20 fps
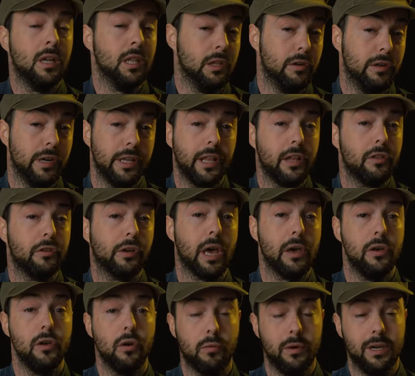Non è detto che
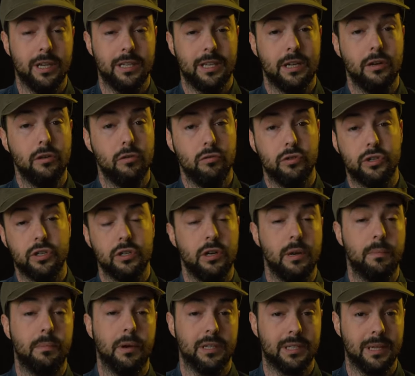io queste due luci non
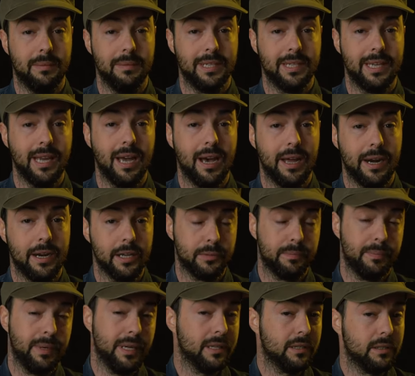le possa mischiare,
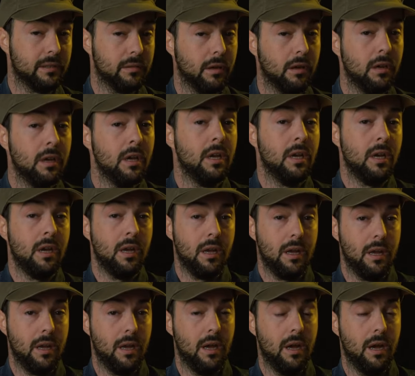spesso
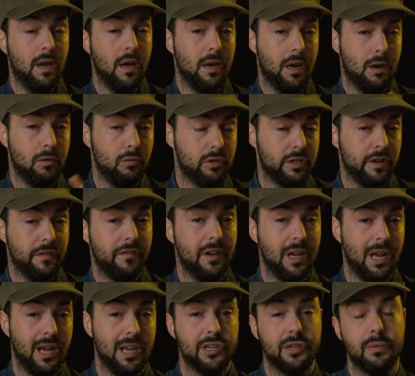eh, la luce
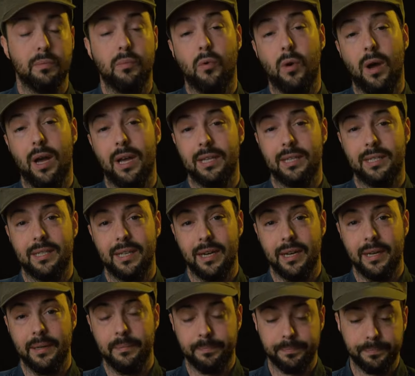flash può
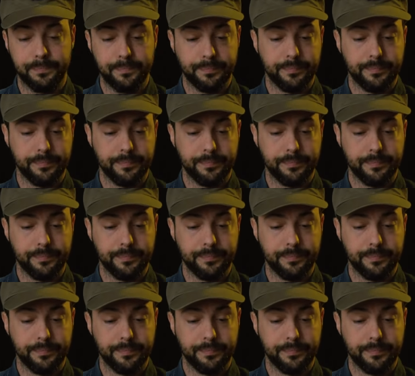essere